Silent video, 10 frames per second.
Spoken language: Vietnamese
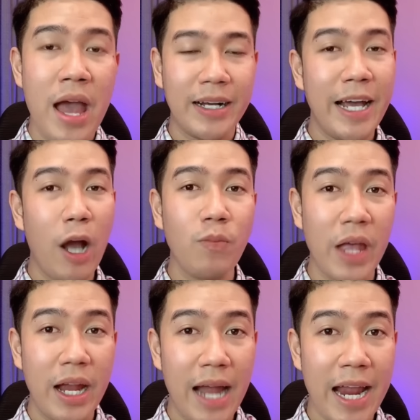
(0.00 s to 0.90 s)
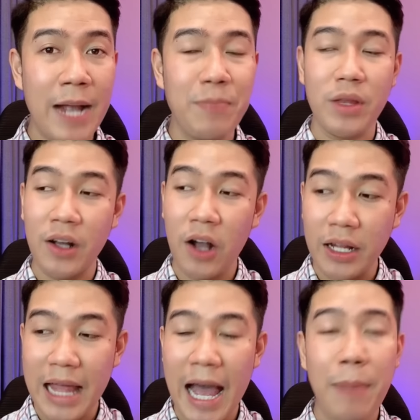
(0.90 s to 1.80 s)
Cái công ty này á, người
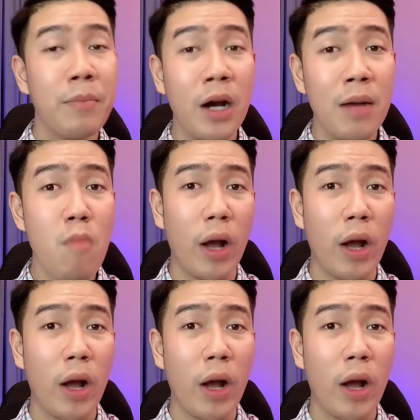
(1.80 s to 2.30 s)
ta mướn một